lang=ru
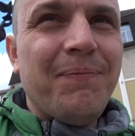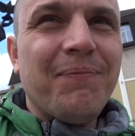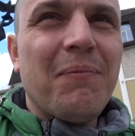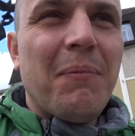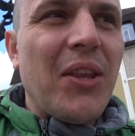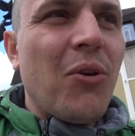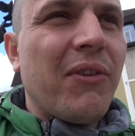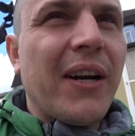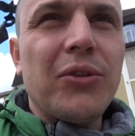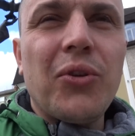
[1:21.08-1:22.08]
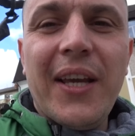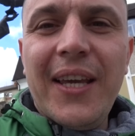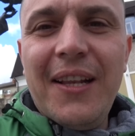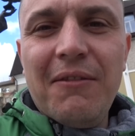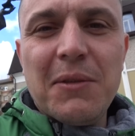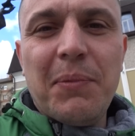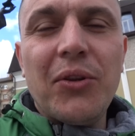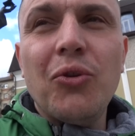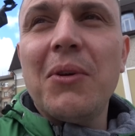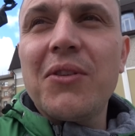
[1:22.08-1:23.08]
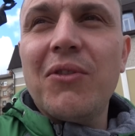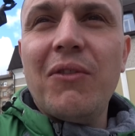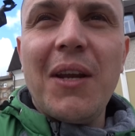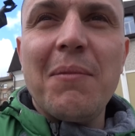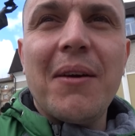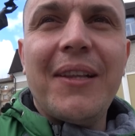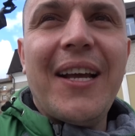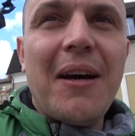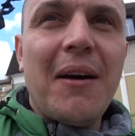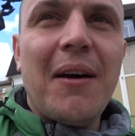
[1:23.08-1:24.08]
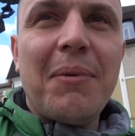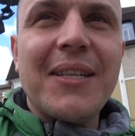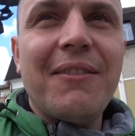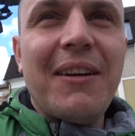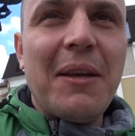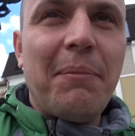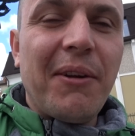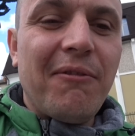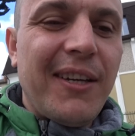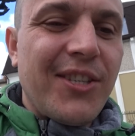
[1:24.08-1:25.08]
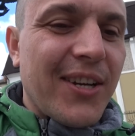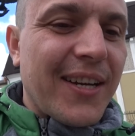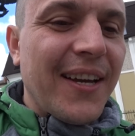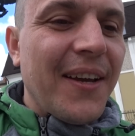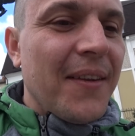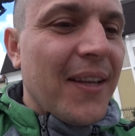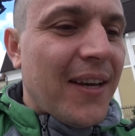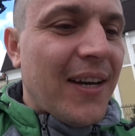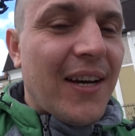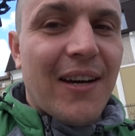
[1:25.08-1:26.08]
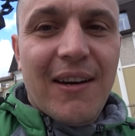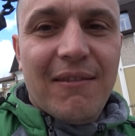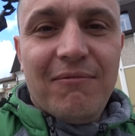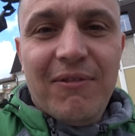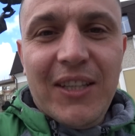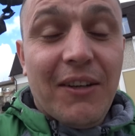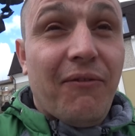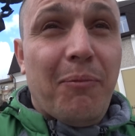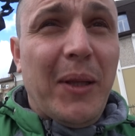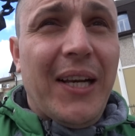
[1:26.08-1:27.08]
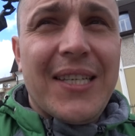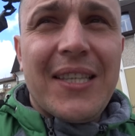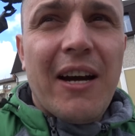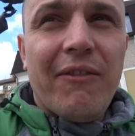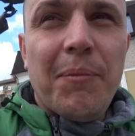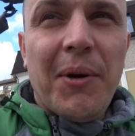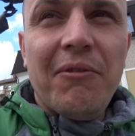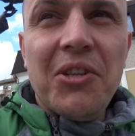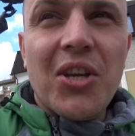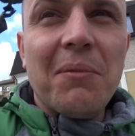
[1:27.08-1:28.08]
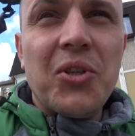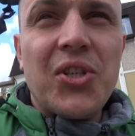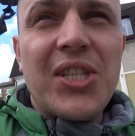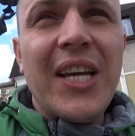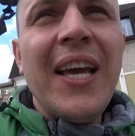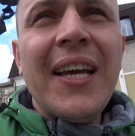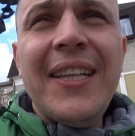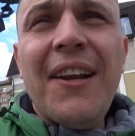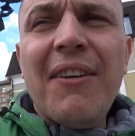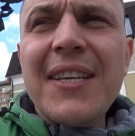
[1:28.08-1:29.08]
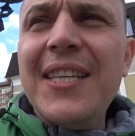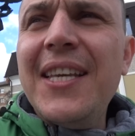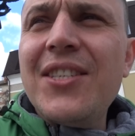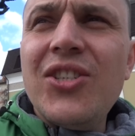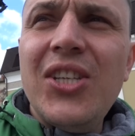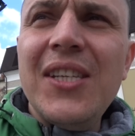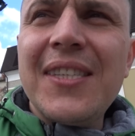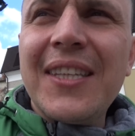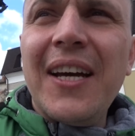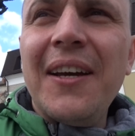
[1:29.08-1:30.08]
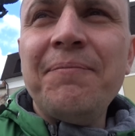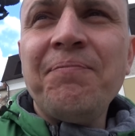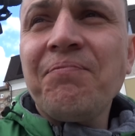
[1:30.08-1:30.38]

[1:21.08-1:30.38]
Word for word: маневры, которые я для вас придумал в свое время, для образования привычек, а, в этом в плейлистах вы привычки можете. Для вас есть чистка